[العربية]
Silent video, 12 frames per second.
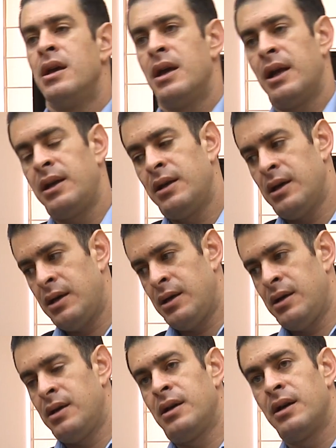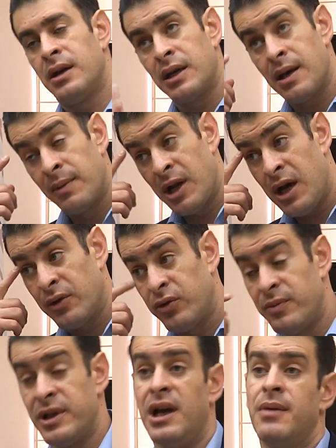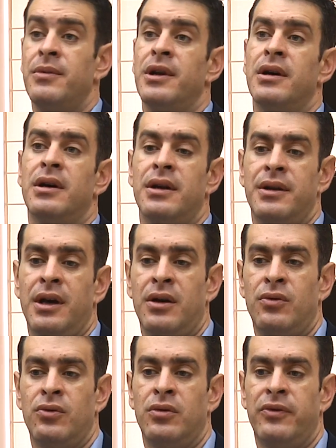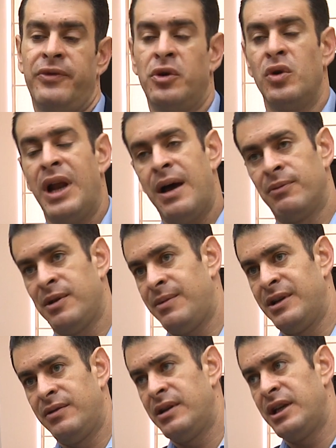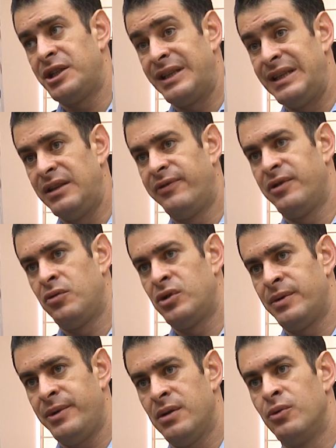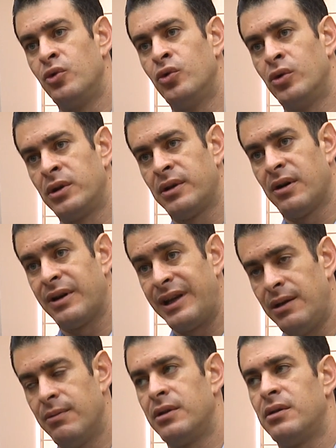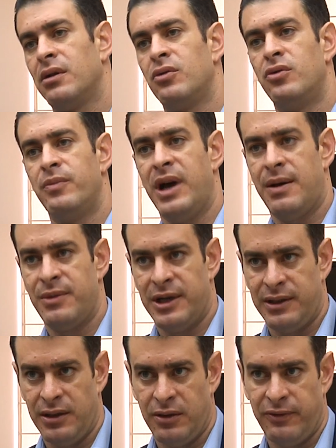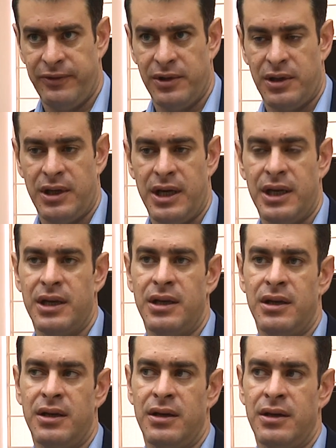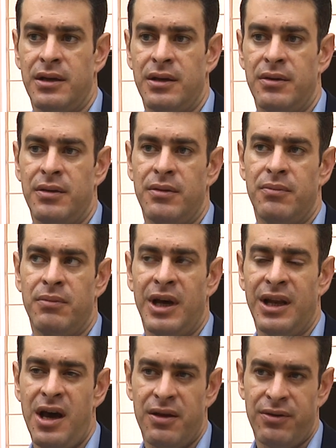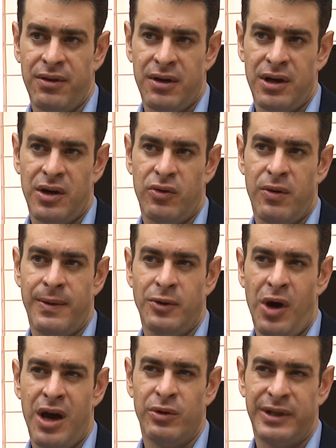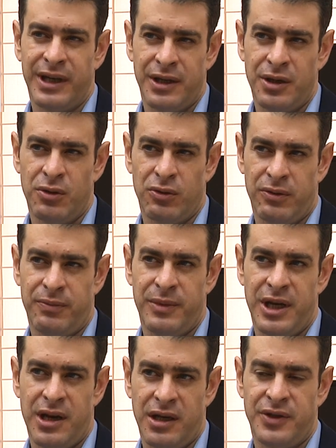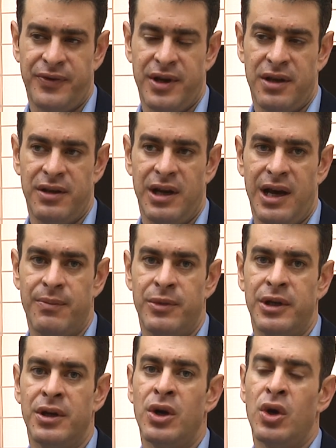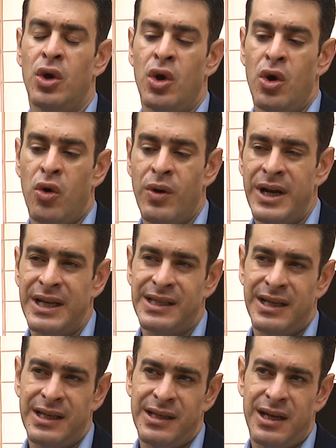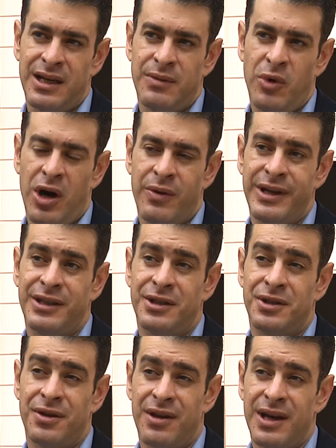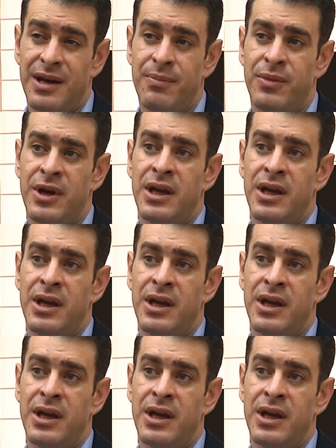يعني آه، كما لاحظتم من الحملة نحن في كل عام طبعا لا جديد في أنه جميع البنوك تقريبا تقوم بحملات للتوفير لكن آه، ما لاحظناه ونحاول تغييره من نهج في هذه الحملة وأن سنسعى لمحاولة استجذاب